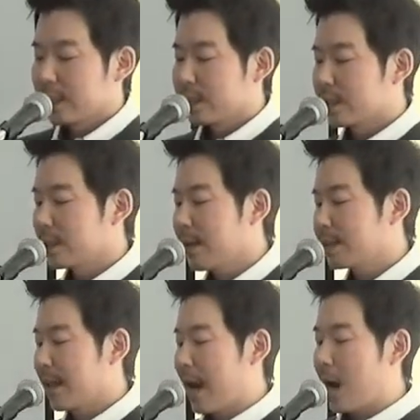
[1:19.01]
すべ
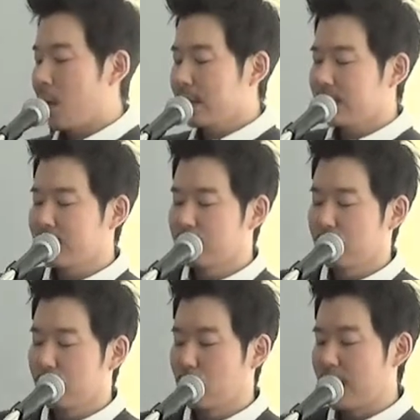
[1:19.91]
て慌てる
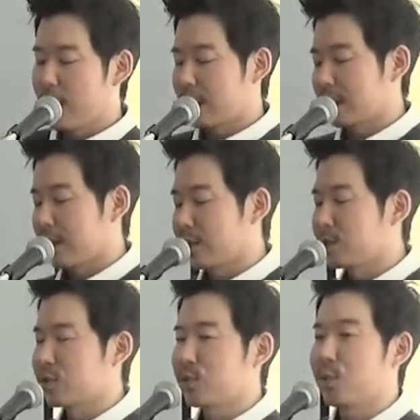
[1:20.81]
者は欠
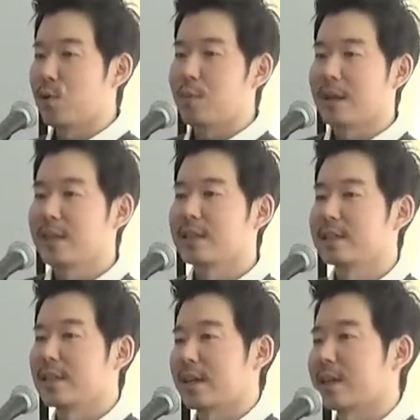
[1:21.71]
損を招く
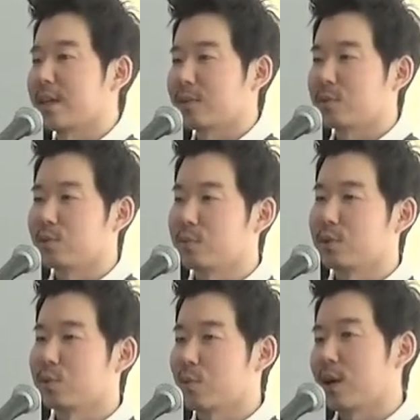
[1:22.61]
だけだという
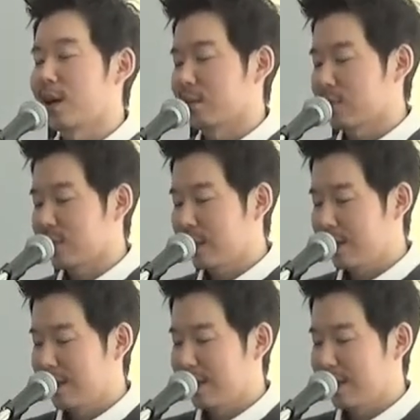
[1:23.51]
御言葉があるんですね。